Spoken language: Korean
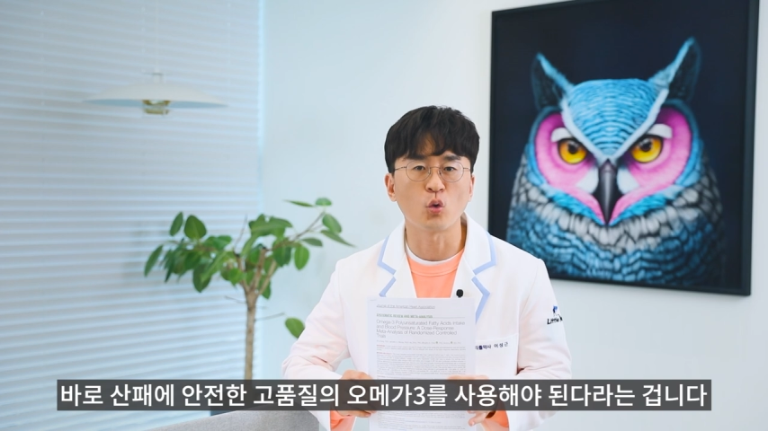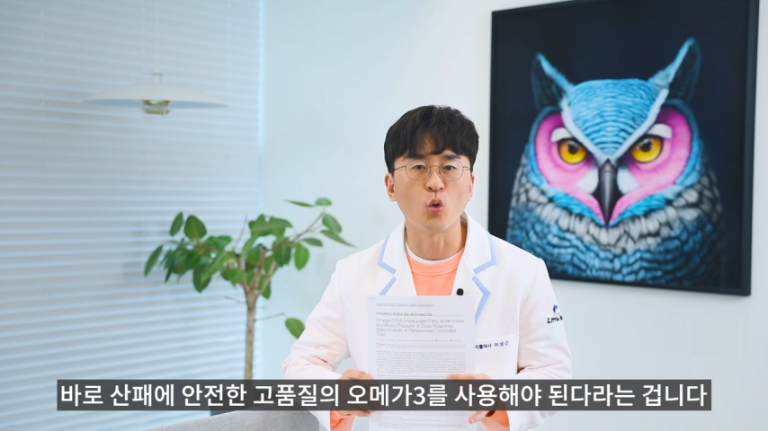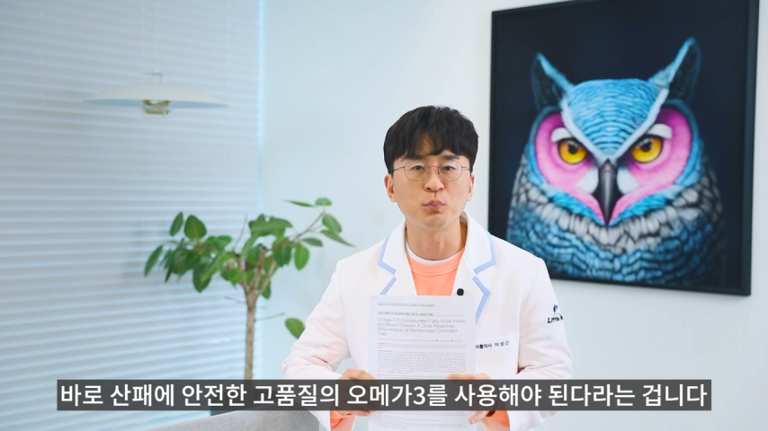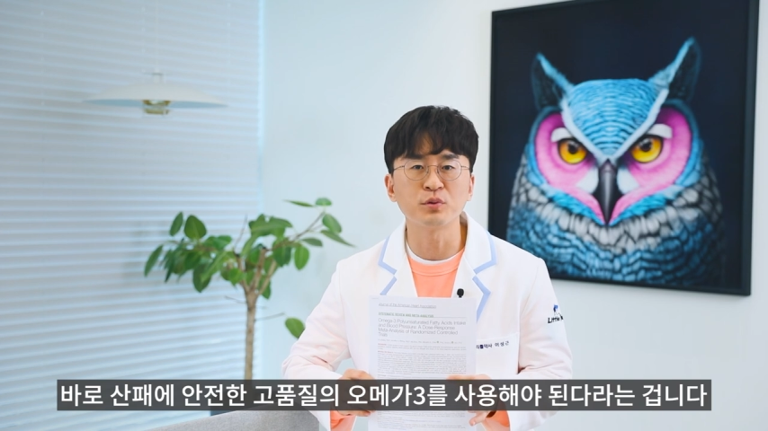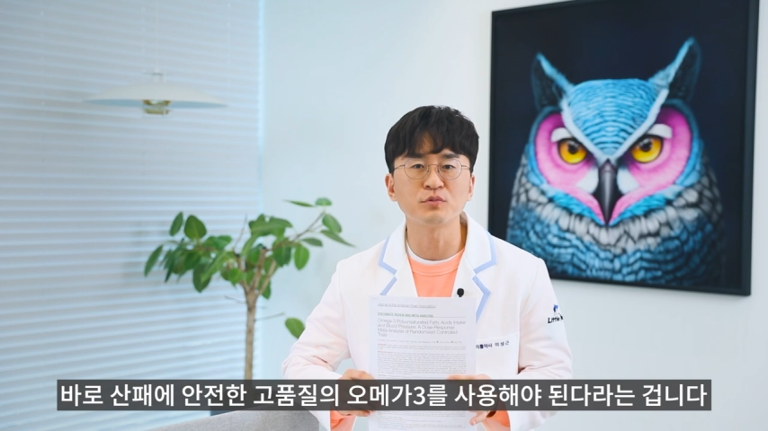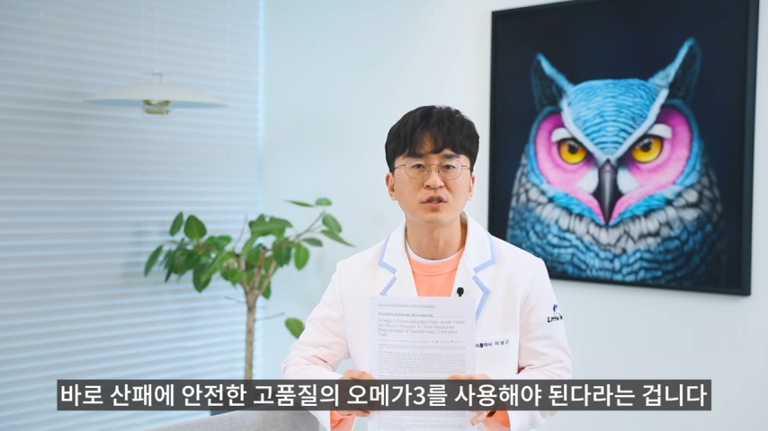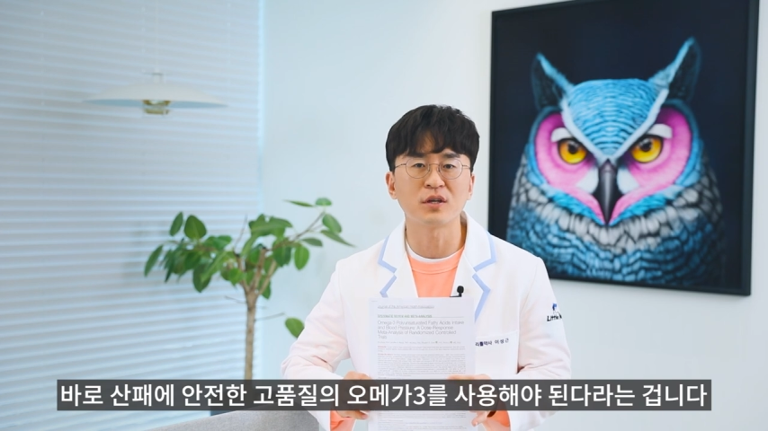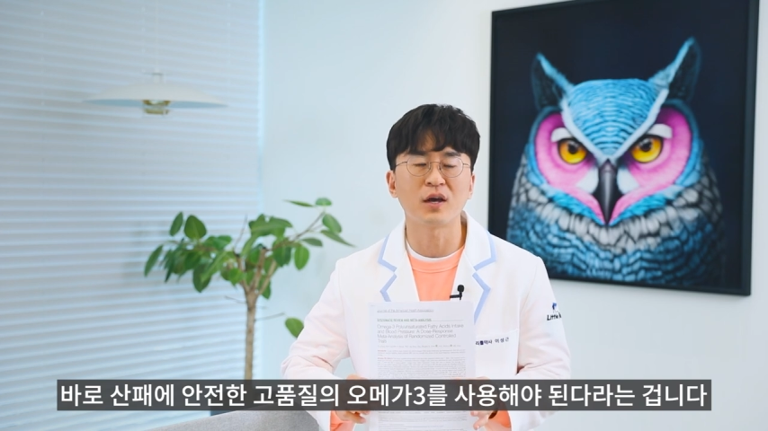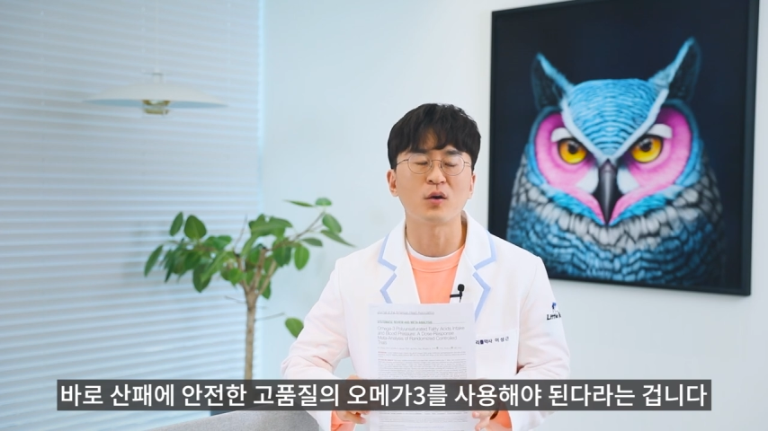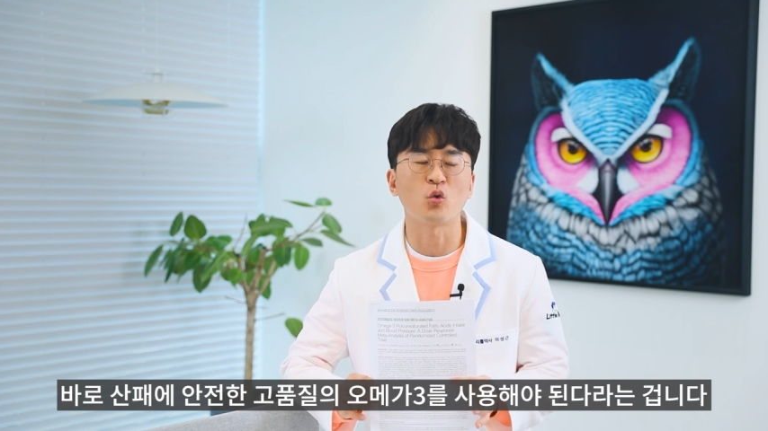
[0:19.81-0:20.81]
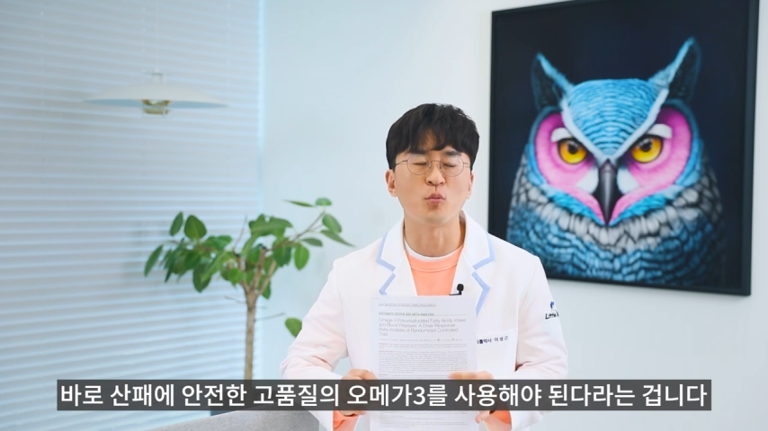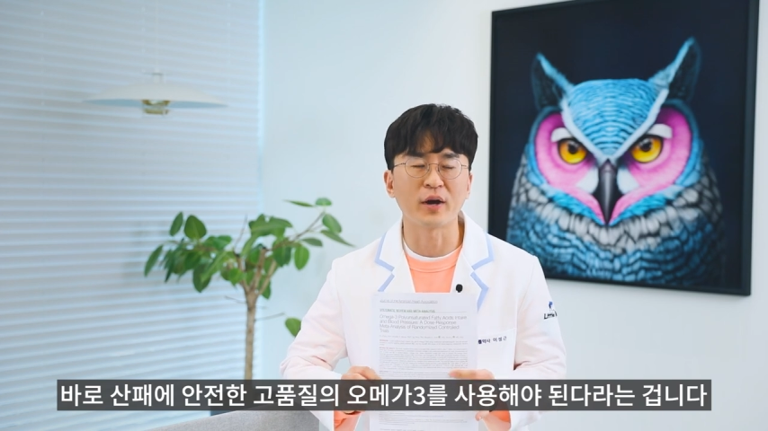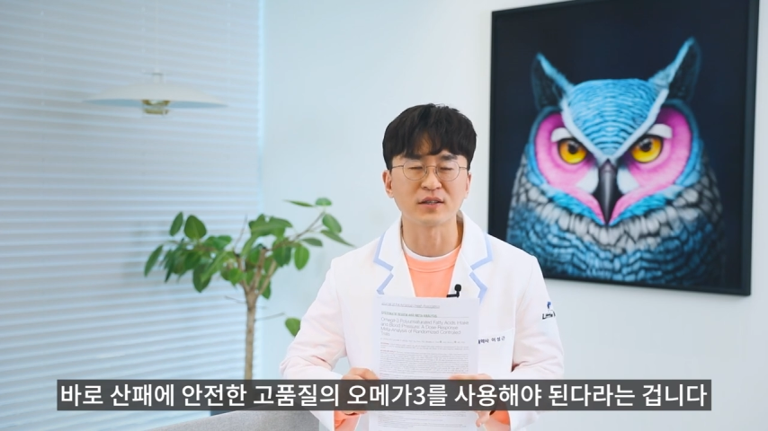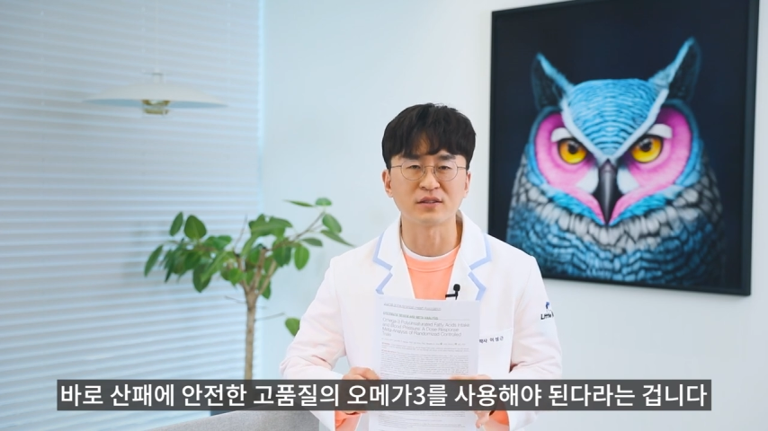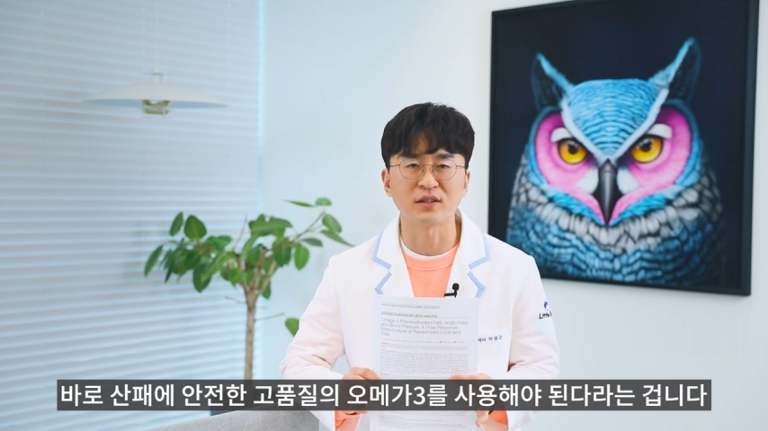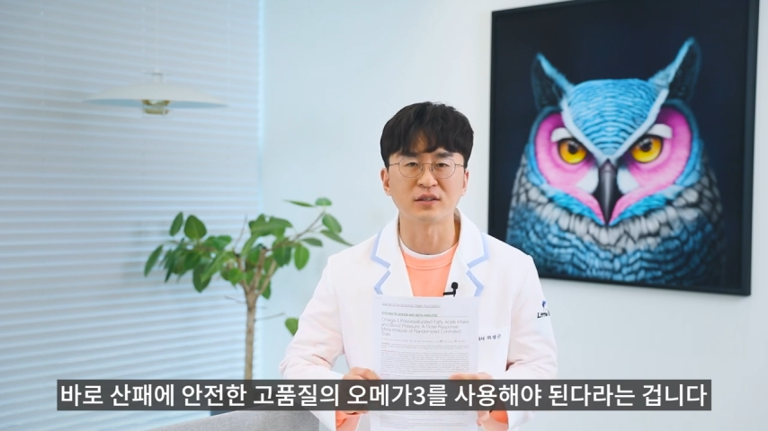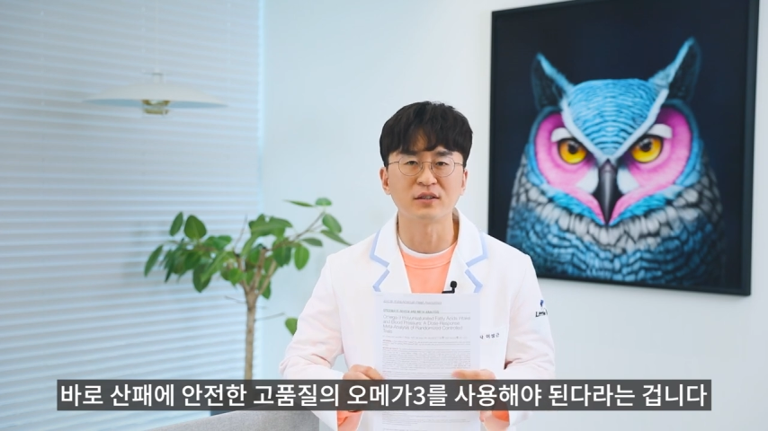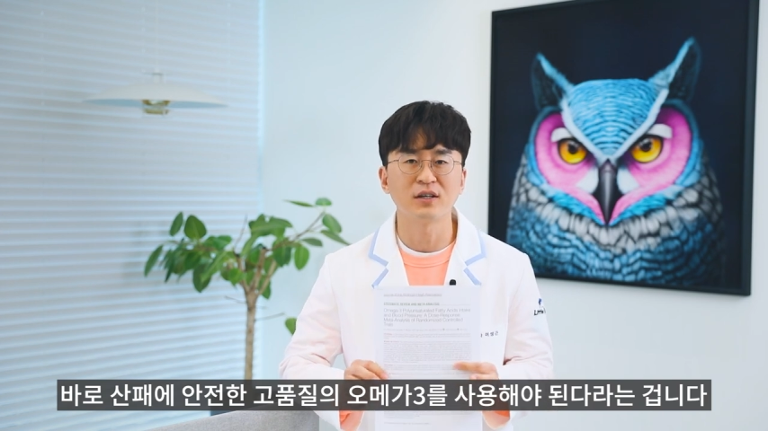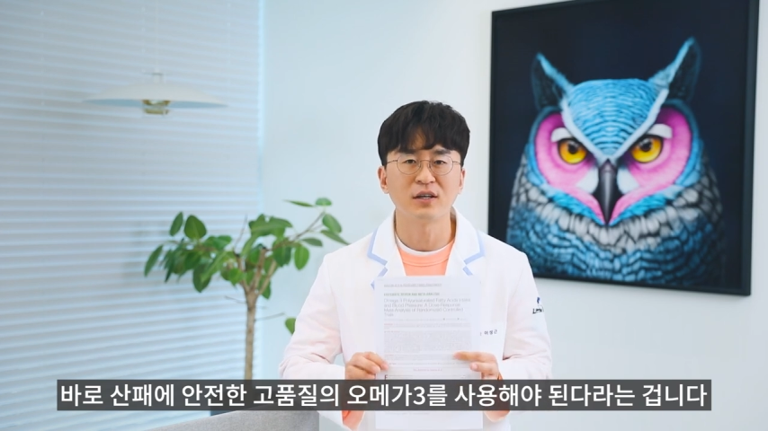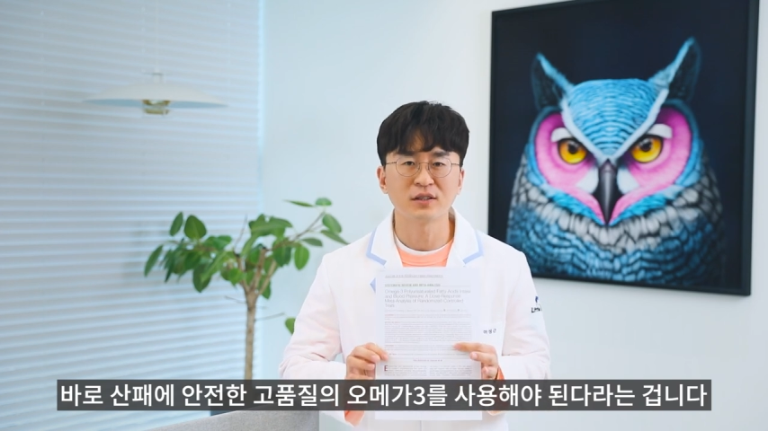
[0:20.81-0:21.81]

고품질의 오메가3를